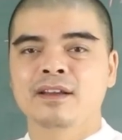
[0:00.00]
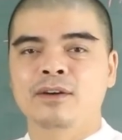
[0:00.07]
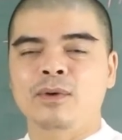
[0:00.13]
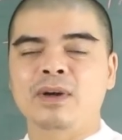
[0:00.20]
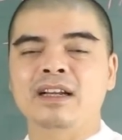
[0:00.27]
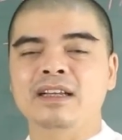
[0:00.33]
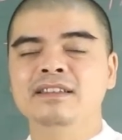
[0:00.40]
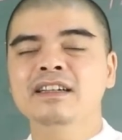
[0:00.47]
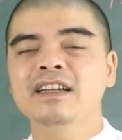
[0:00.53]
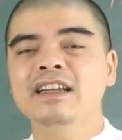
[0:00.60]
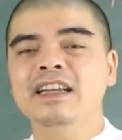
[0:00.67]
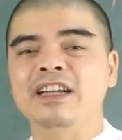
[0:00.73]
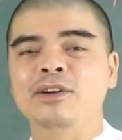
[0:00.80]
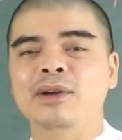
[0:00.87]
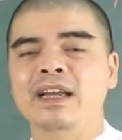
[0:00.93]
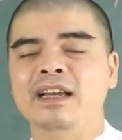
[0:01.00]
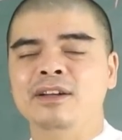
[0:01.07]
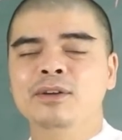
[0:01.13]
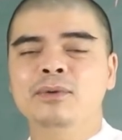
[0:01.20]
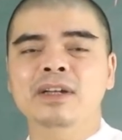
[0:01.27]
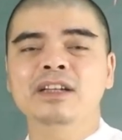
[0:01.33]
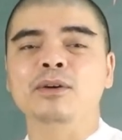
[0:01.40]
hoặc là những cái ngành nghề
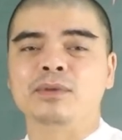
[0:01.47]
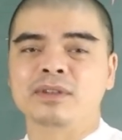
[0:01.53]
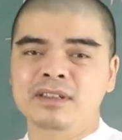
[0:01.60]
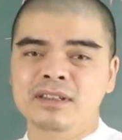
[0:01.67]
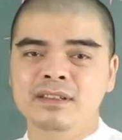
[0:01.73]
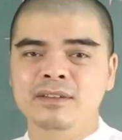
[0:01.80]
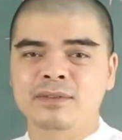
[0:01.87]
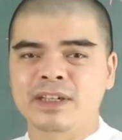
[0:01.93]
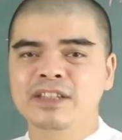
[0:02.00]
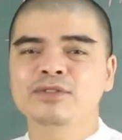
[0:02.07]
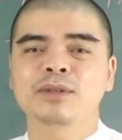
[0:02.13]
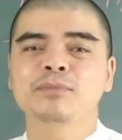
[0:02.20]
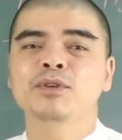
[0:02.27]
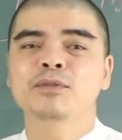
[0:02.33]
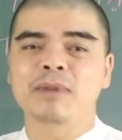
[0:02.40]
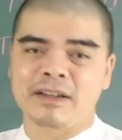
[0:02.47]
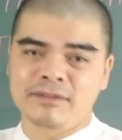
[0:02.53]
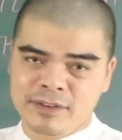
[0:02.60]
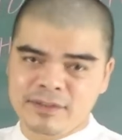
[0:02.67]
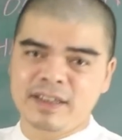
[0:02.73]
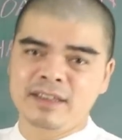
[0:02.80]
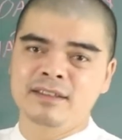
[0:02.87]
liên quan đầu tư, kinh doanh buôn bán
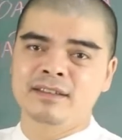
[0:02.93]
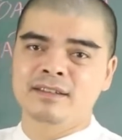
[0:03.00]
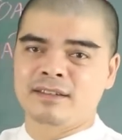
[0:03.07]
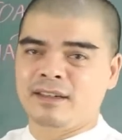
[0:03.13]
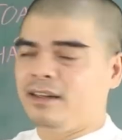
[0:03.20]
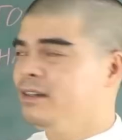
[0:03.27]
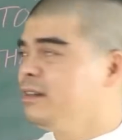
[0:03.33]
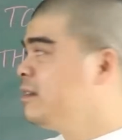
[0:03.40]
vân vân. Đó,